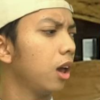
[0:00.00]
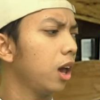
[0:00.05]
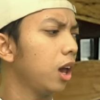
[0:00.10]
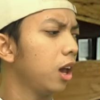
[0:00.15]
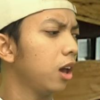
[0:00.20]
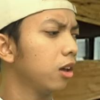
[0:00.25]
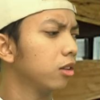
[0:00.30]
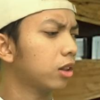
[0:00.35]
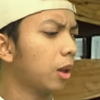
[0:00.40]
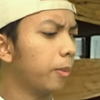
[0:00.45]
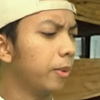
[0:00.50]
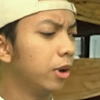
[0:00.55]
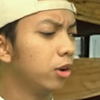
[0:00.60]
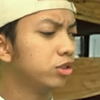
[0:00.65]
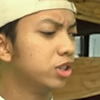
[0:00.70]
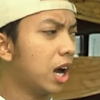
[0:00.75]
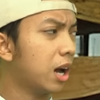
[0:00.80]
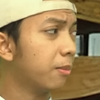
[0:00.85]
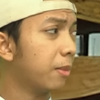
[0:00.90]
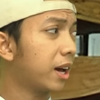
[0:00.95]
Eh, tapi
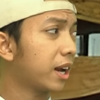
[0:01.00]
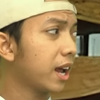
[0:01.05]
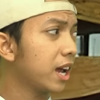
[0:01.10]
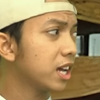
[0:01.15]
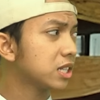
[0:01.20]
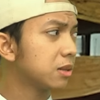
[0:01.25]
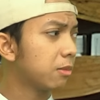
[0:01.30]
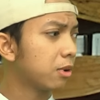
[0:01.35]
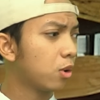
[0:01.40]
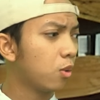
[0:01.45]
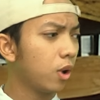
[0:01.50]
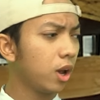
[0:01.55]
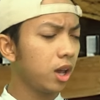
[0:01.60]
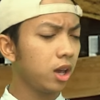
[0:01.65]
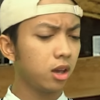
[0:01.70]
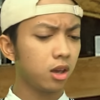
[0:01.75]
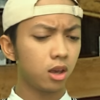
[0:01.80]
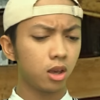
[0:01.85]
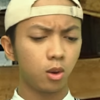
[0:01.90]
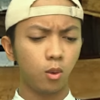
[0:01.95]
lu jangan marah ya sama gue.
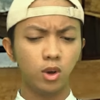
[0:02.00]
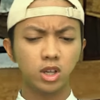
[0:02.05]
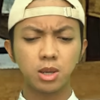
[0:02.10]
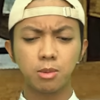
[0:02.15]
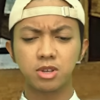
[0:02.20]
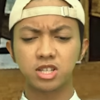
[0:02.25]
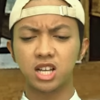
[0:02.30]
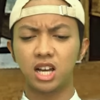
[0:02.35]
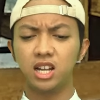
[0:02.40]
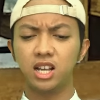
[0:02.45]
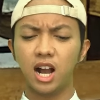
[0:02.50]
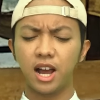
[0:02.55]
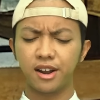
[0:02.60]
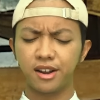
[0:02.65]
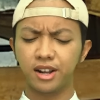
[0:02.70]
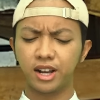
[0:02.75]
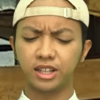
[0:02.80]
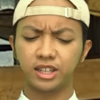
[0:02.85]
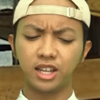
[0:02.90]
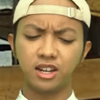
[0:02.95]
Gue sama sekali gak
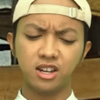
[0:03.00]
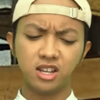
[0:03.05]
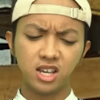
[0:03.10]
ada deketin